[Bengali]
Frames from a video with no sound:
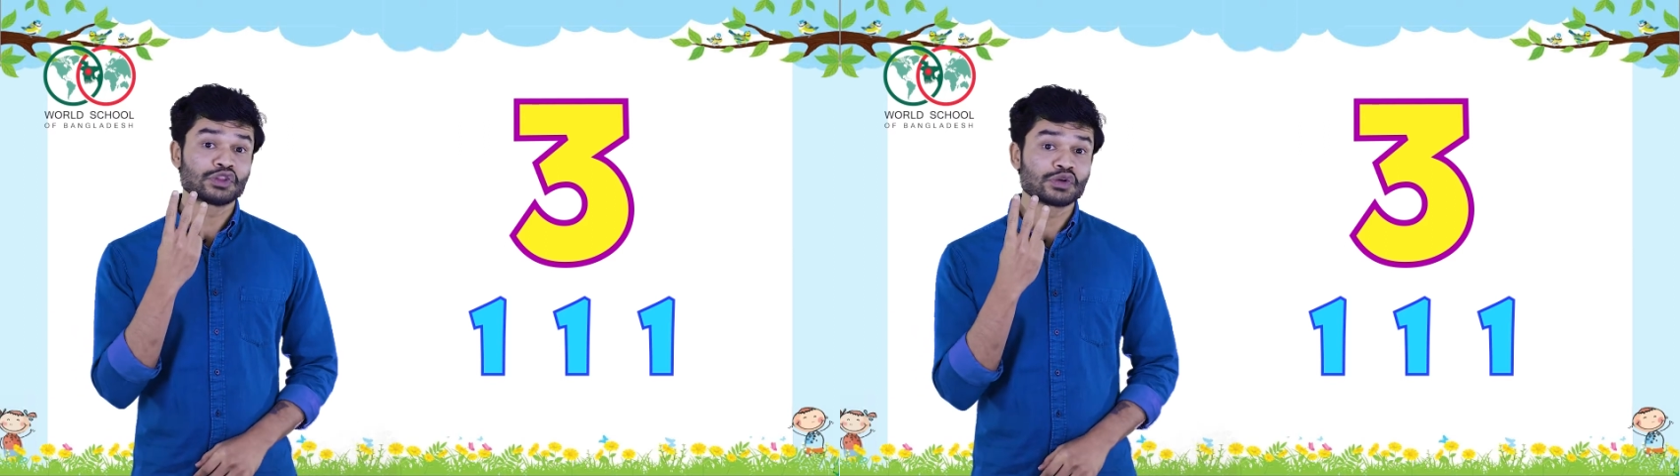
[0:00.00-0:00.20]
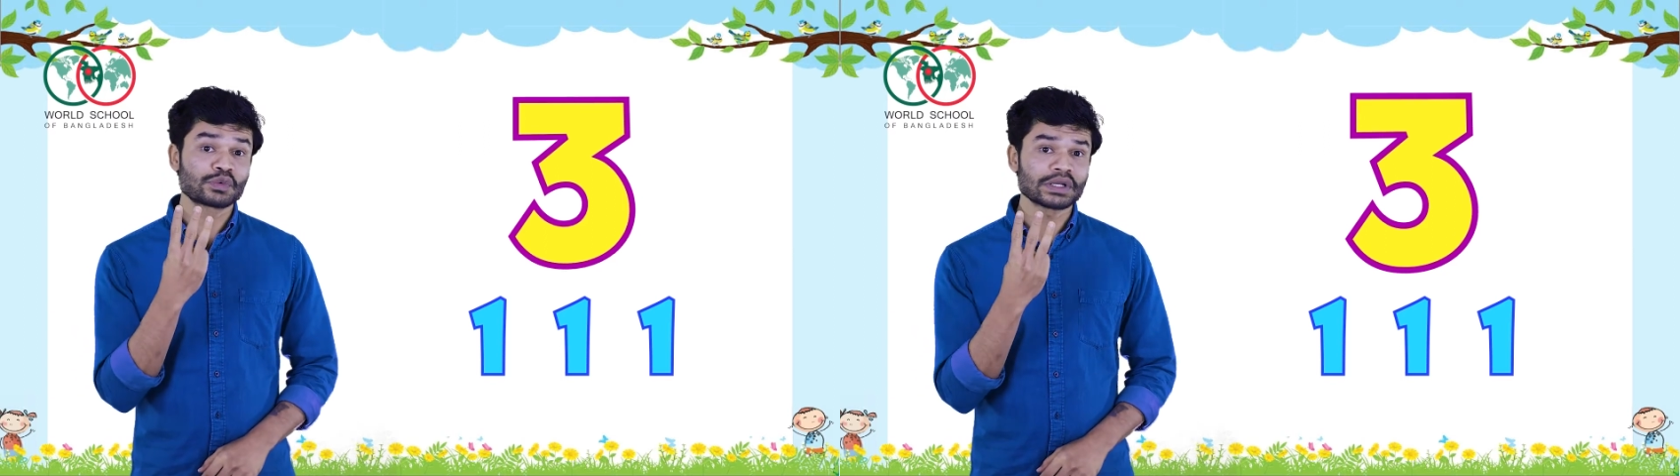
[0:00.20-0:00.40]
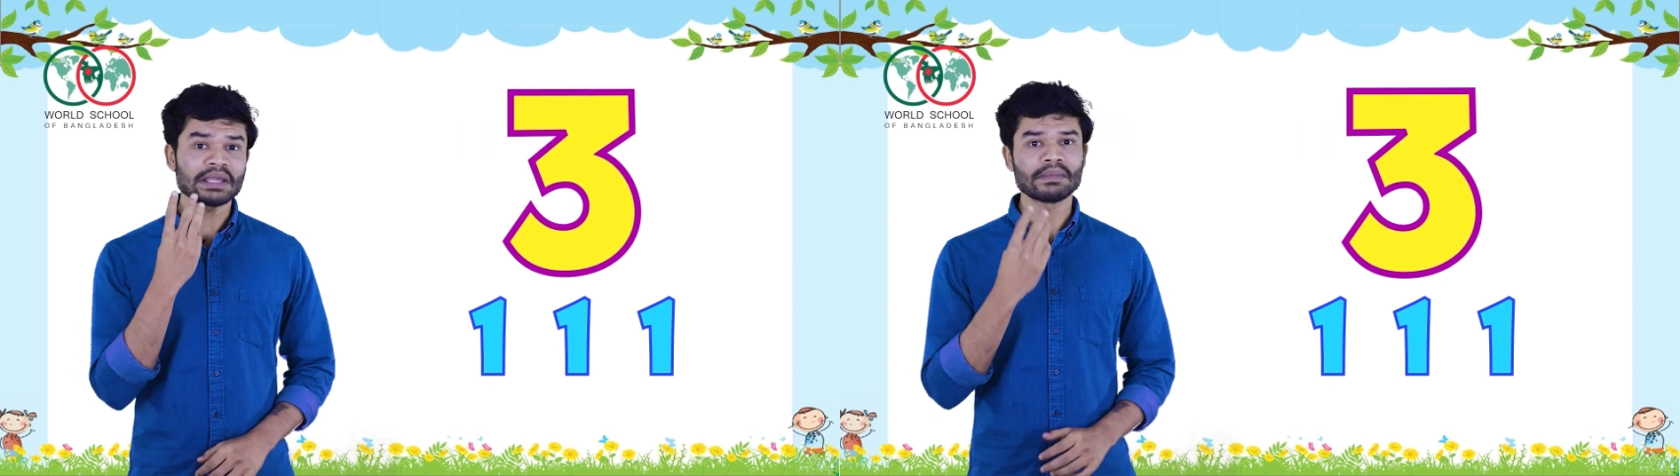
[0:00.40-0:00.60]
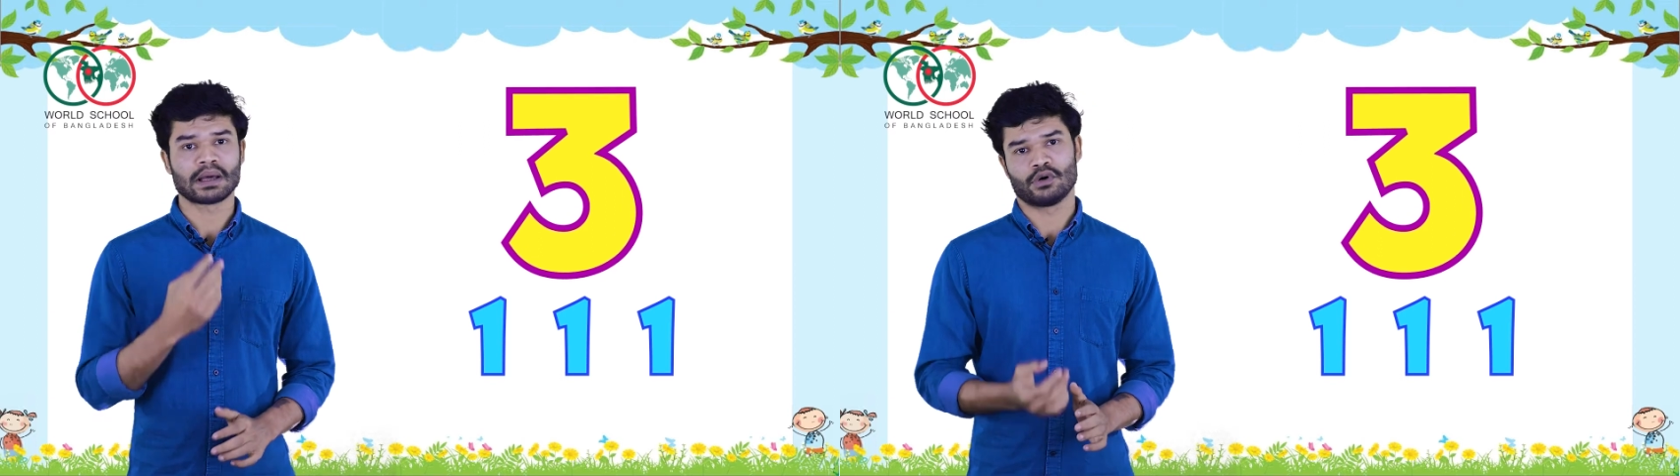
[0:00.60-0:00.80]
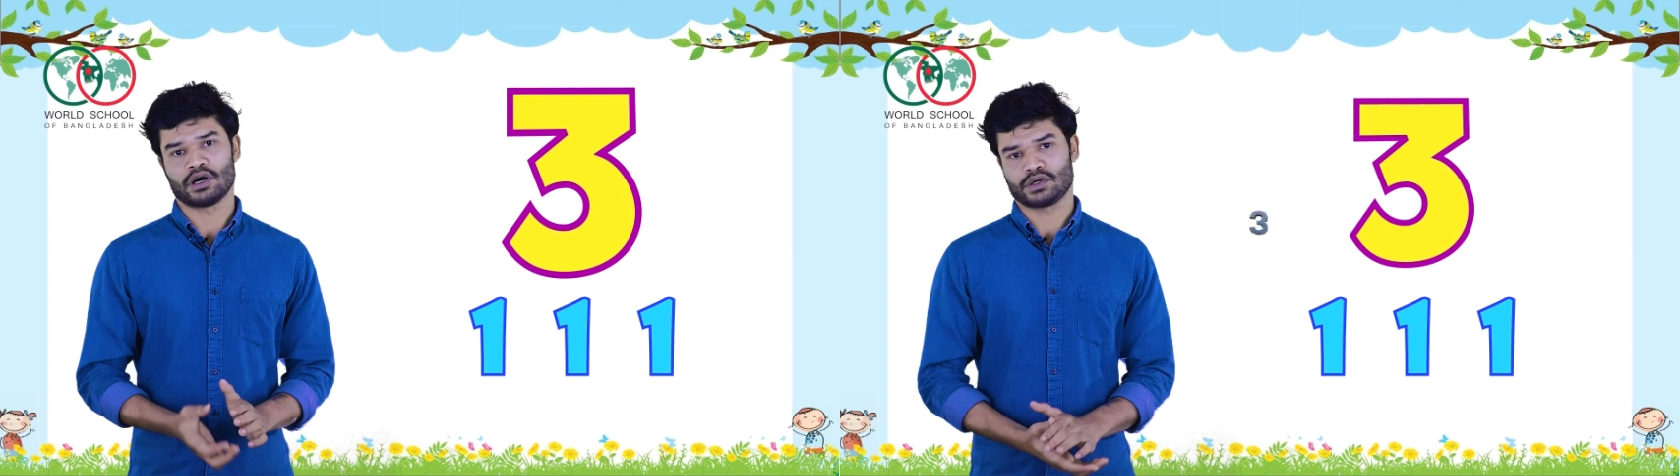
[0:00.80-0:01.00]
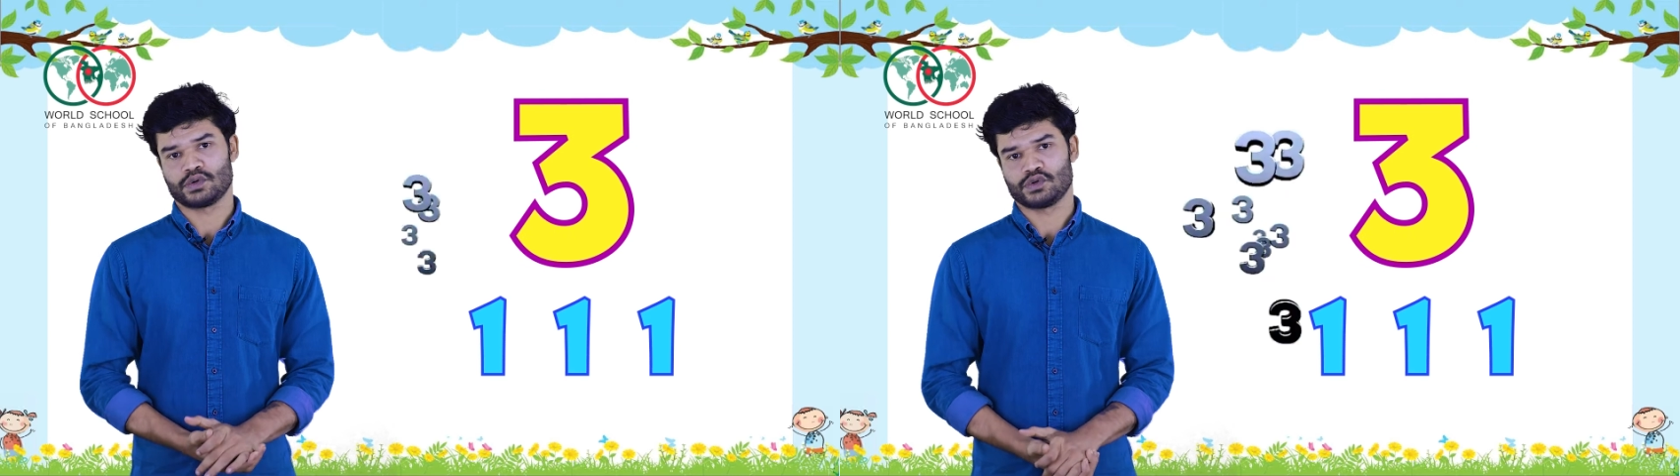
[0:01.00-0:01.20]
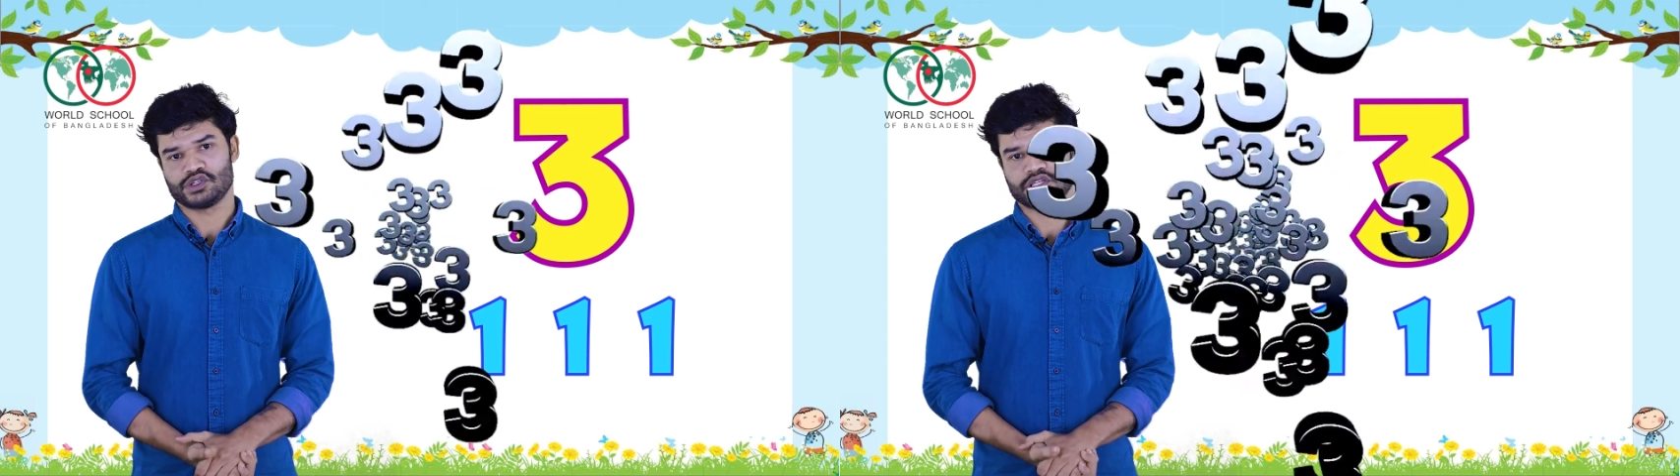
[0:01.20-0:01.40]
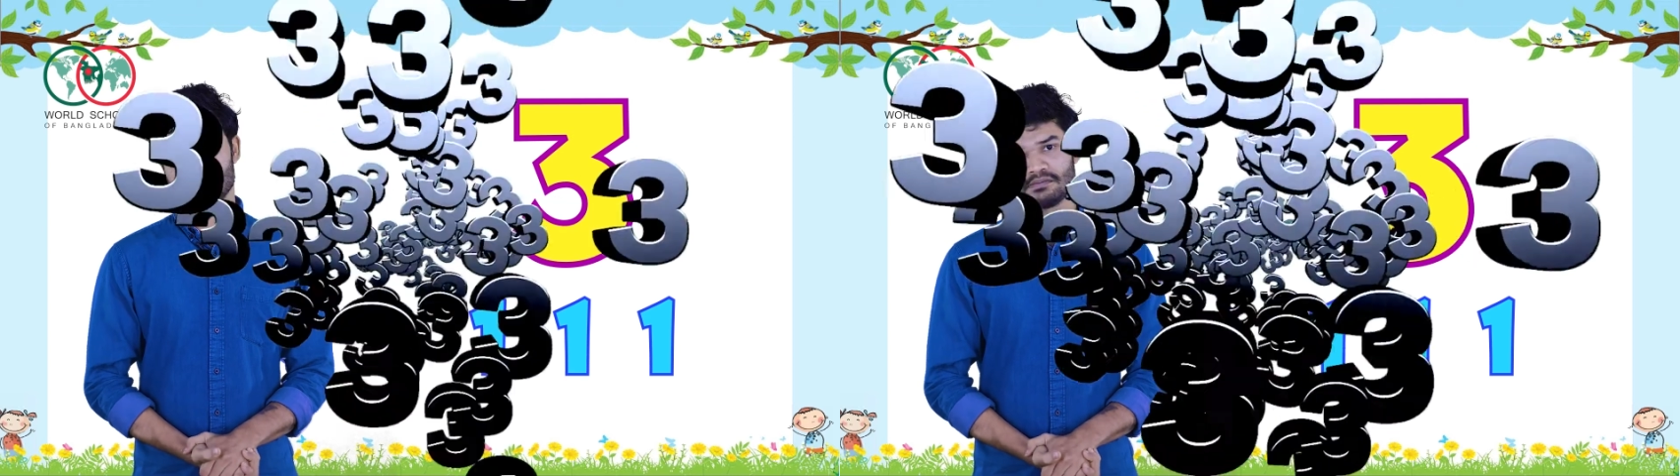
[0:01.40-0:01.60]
থ্রি ব্যবহার করছি